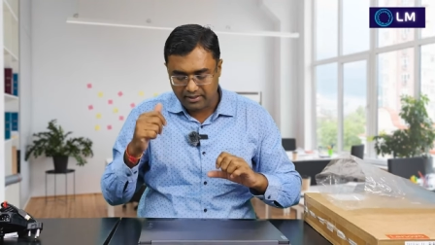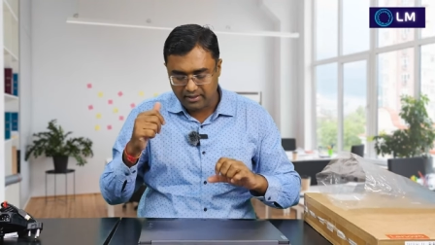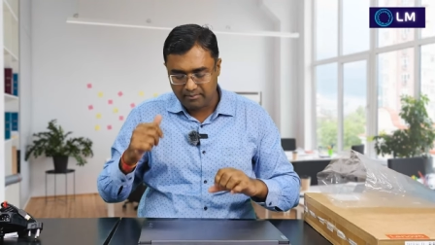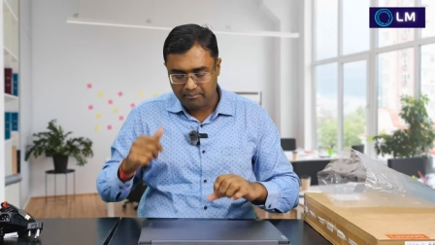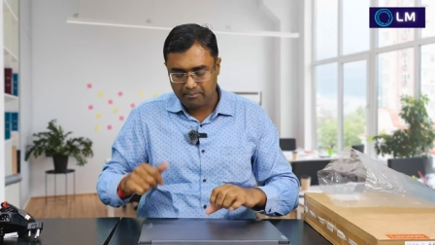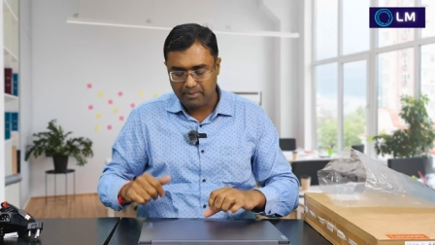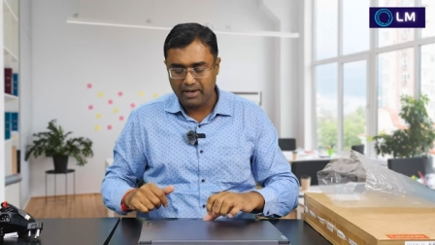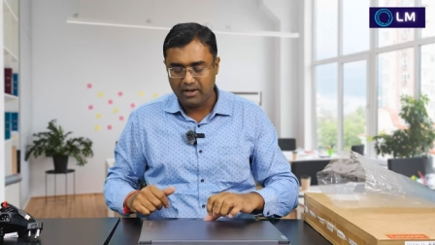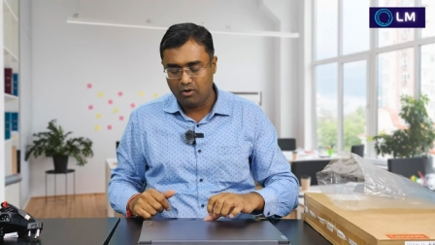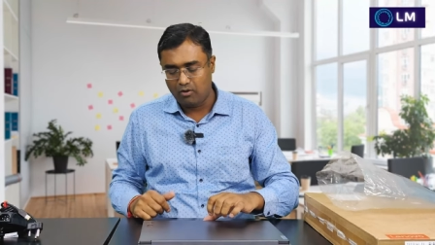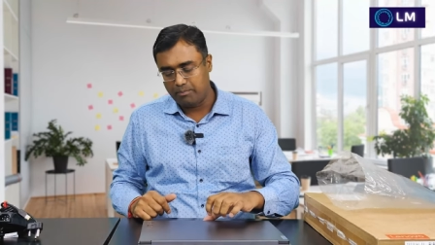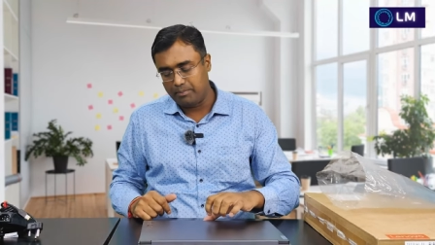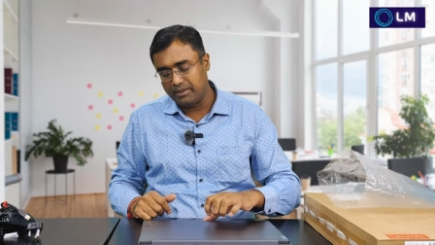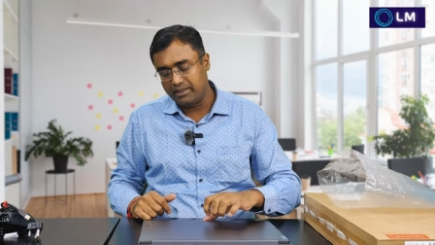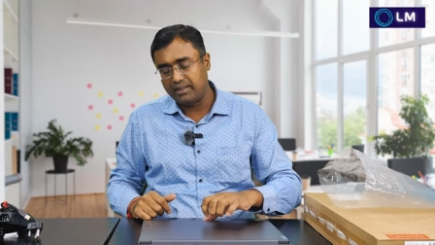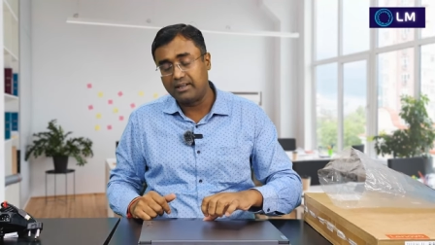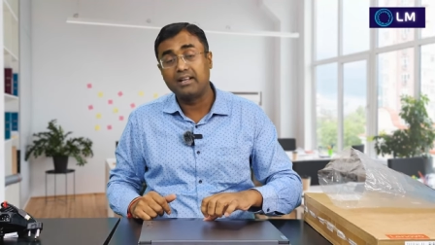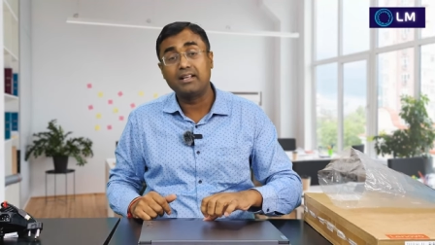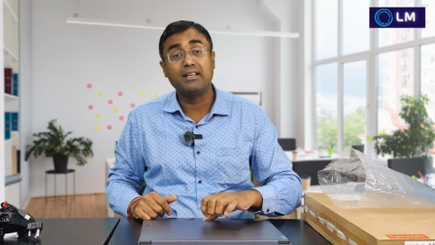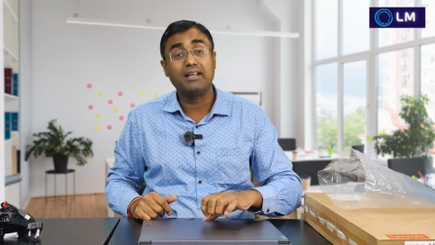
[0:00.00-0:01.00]
पहले
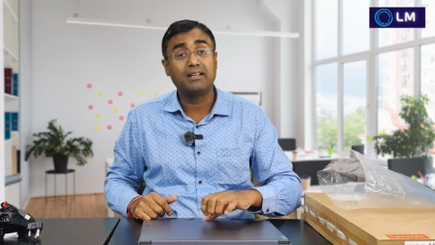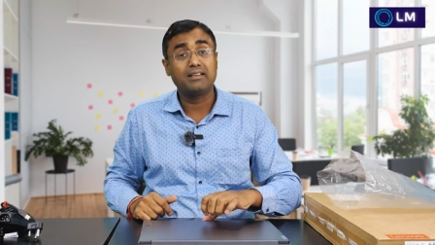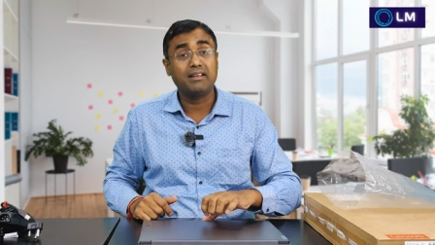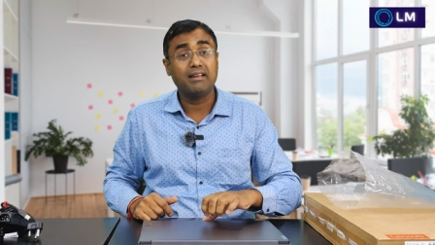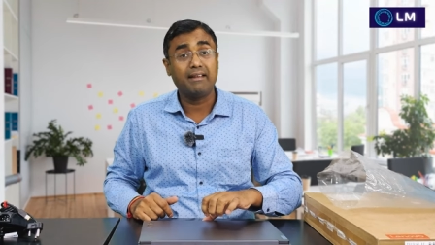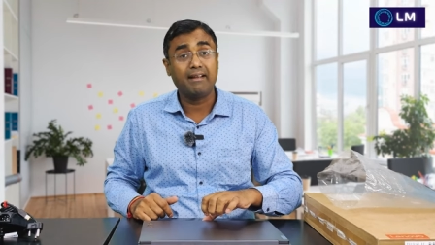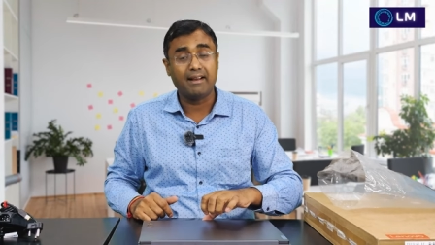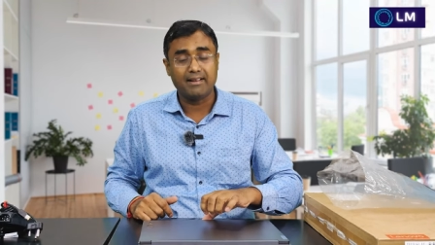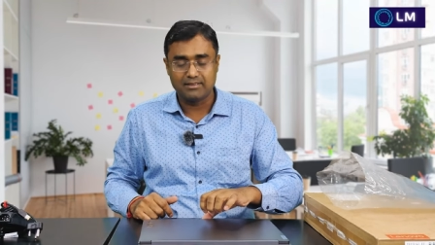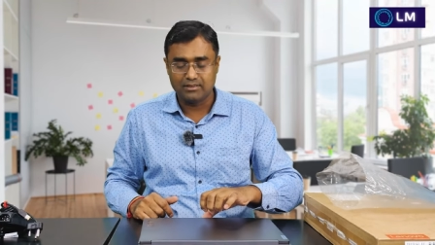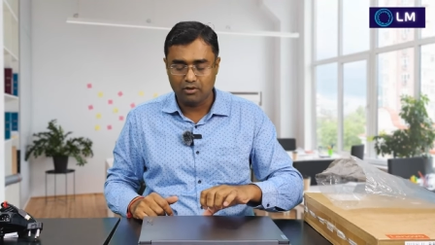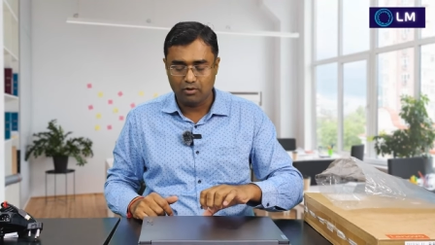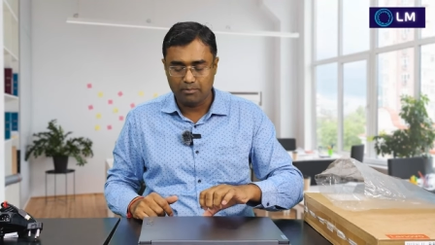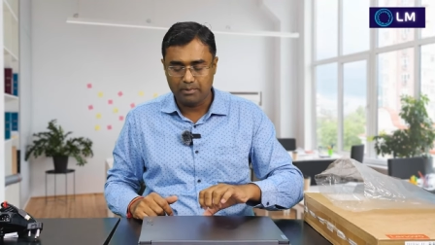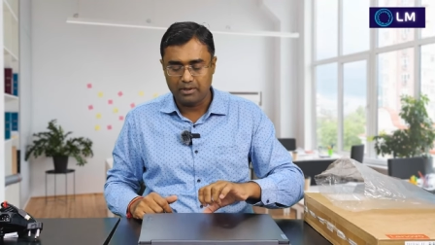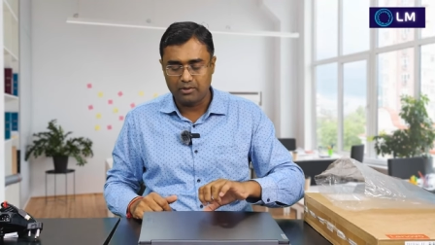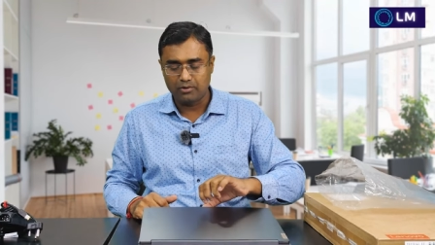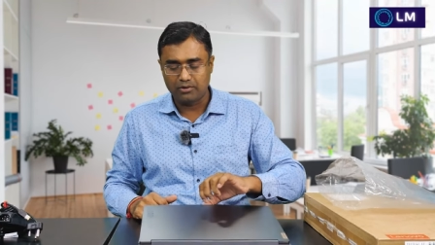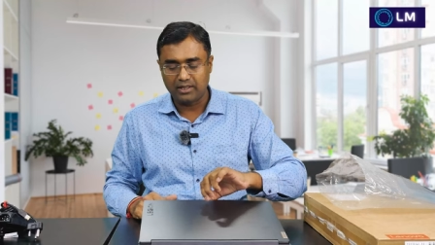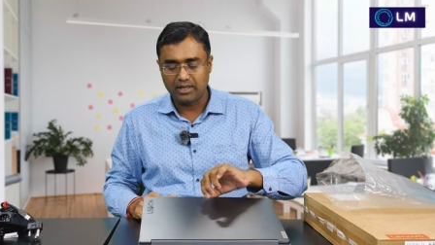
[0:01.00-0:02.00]
ओपन करके देखते हैं एक हाथ से
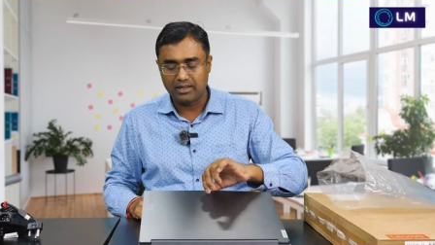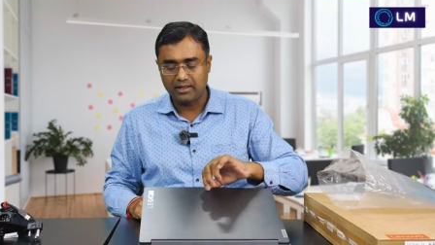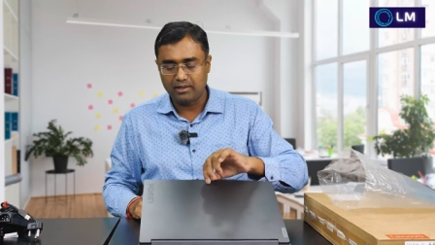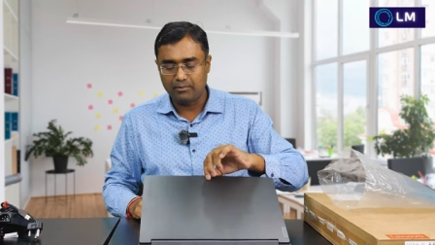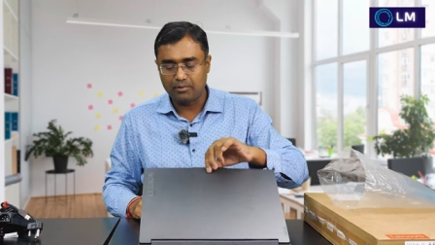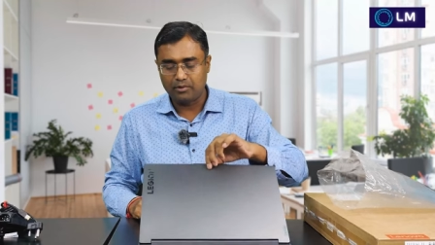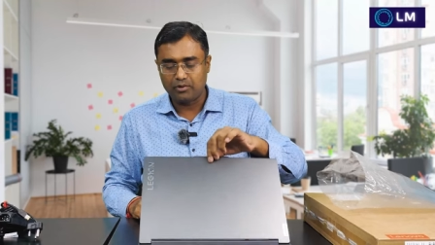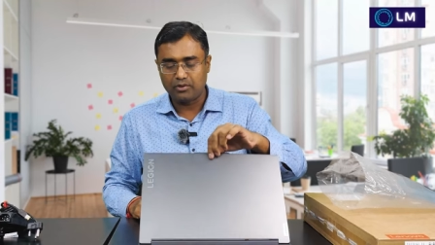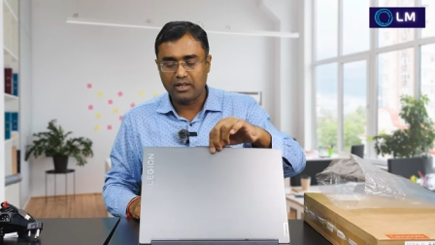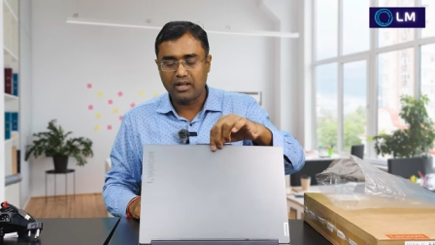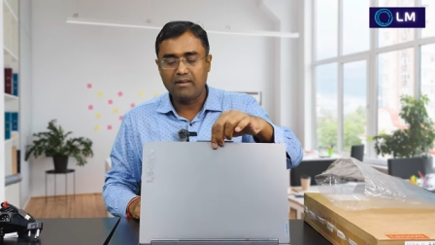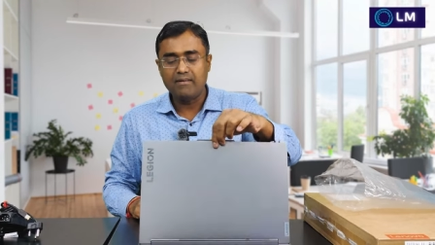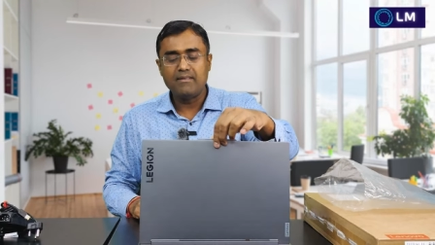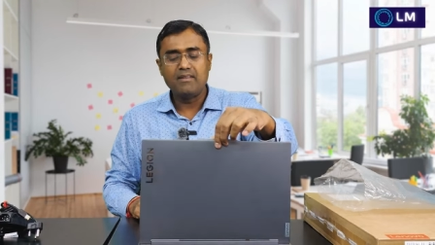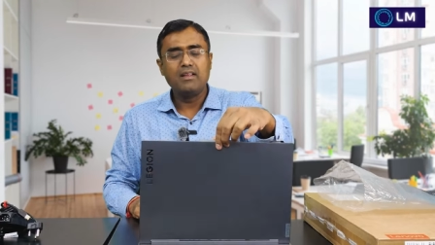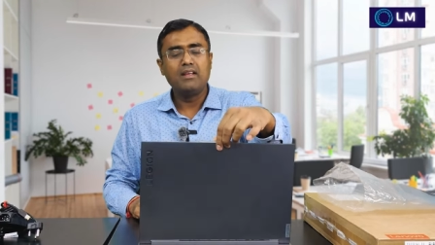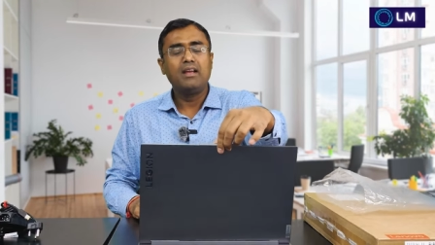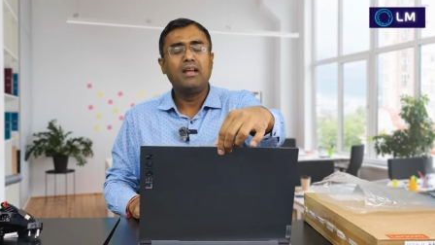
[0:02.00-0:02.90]
ओपन होता ही नहीं होता